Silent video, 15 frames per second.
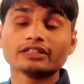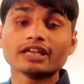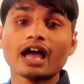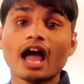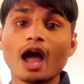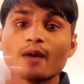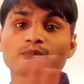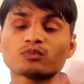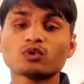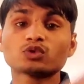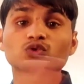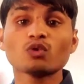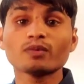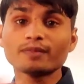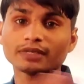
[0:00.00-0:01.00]
या
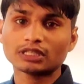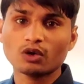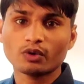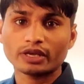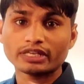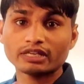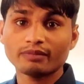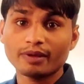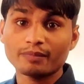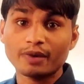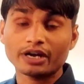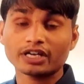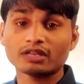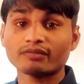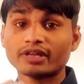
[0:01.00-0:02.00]
आपको जो भी बताओ कि ये भाई
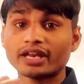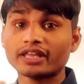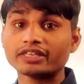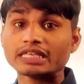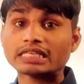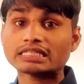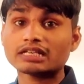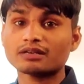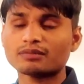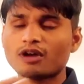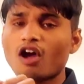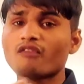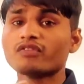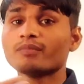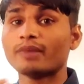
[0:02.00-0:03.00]
पार्टी वेयर ये शर्ट
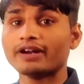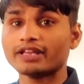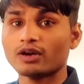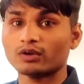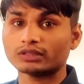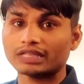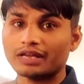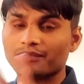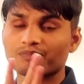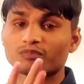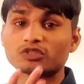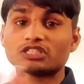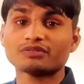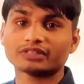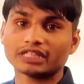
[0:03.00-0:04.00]
काफी बढ़िया होता है
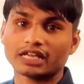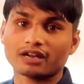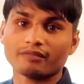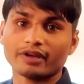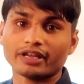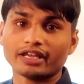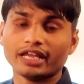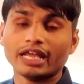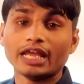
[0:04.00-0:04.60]
मुझे बताना भाई